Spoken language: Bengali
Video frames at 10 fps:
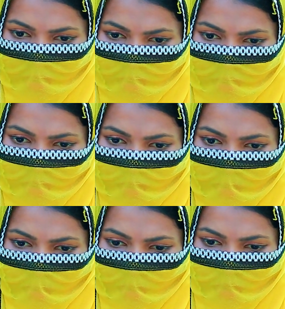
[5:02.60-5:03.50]
তো
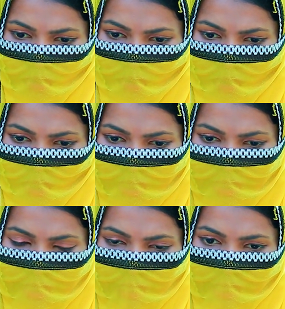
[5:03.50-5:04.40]
বলল আচ্ছা
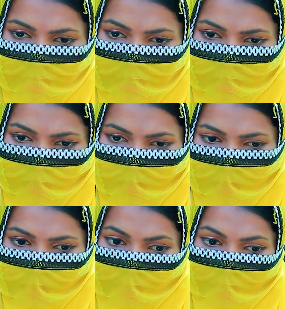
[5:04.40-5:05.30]
ঠিক আছে তুমি
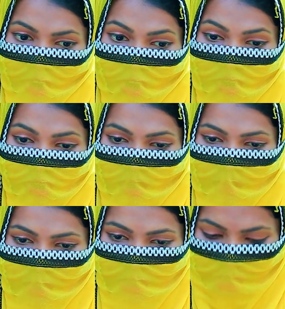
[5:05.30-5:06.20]
বিয়ে করো
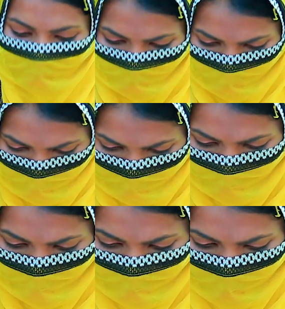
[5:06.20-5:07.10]
সমস্যা নেই আমি
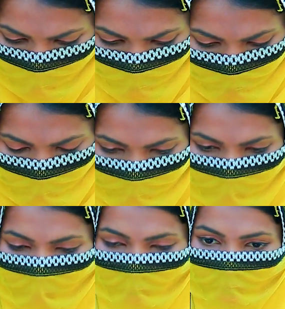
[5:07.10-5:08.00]
দেখে নিব বিয়ের
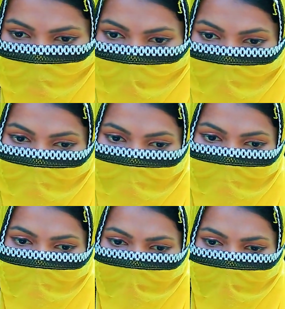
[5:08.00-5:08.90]
পরে তোমাকে
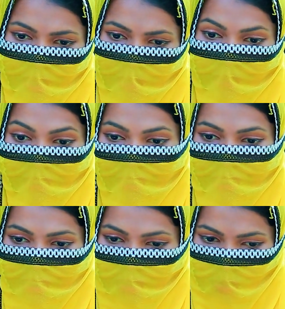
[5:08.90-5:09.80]
নিয়ে আমি পালিয়ে
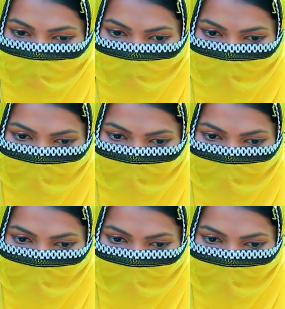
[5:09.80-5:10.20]
আসবো